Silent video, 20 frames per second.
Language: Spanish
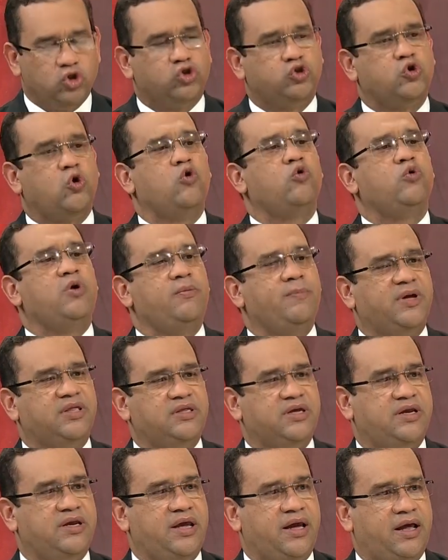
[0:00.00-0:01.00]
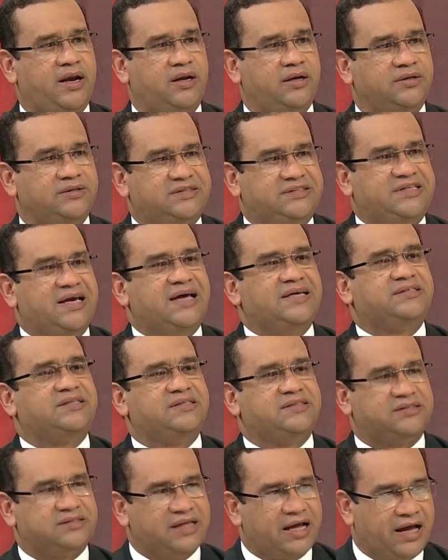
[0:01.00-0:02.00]
todo el material ya se
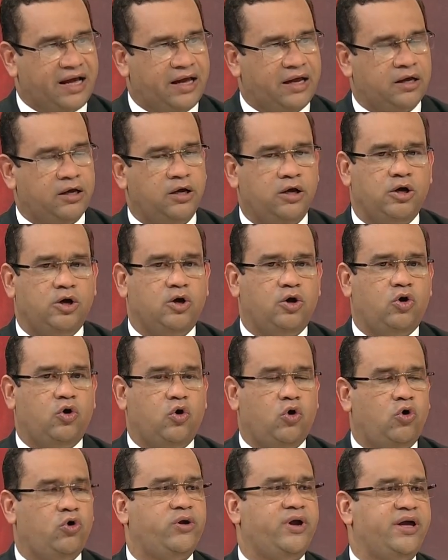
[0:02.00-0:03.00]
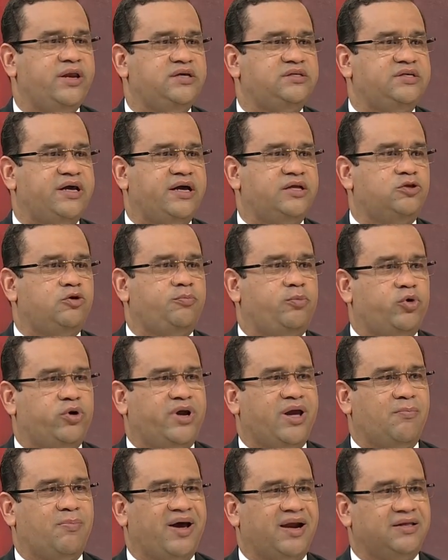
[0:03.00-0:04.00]
está organizando
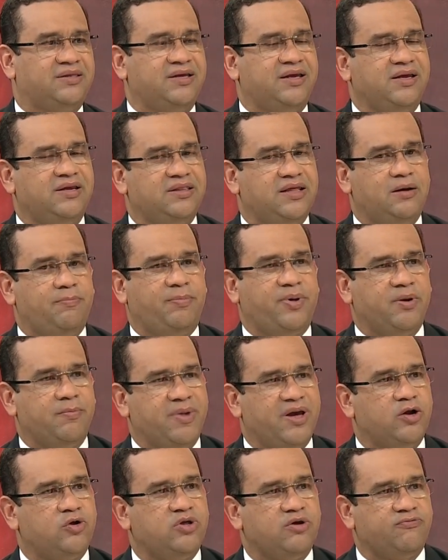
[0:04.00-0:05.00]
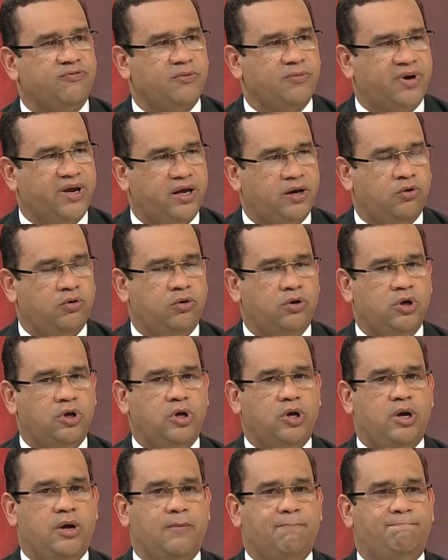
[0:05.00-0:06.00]
porque a partir del primero de febrero
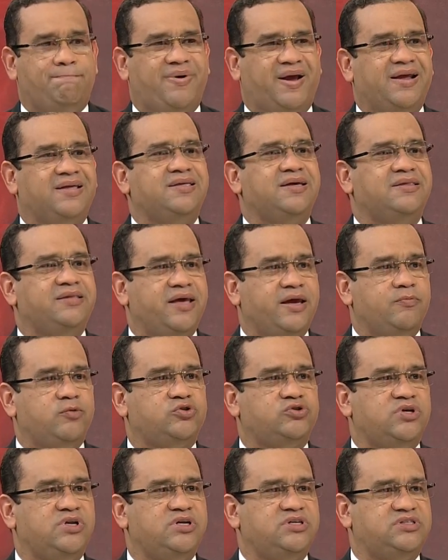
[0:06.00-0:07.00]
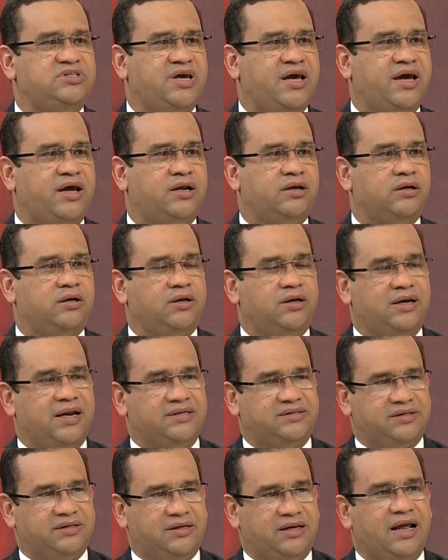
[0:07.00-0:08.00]
pretendemos iniciar
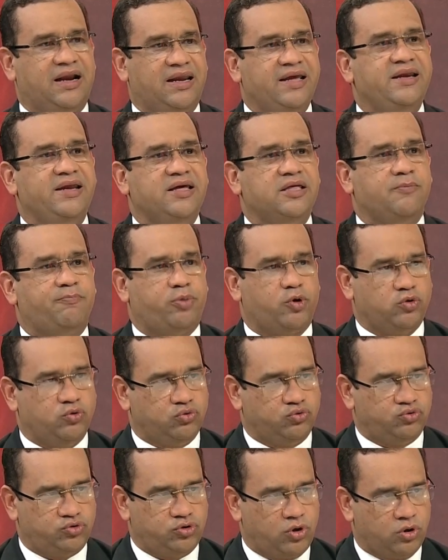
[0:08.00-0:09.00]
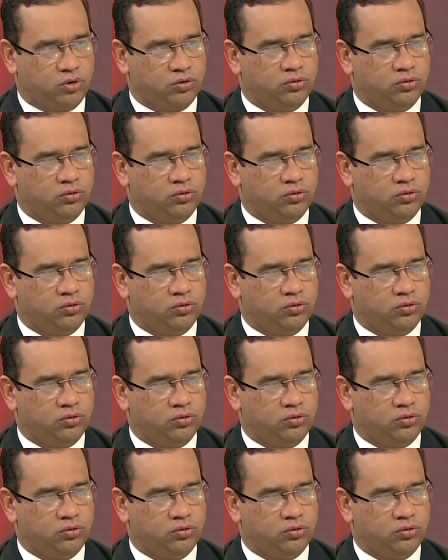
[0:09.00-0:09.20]
la, línea de producción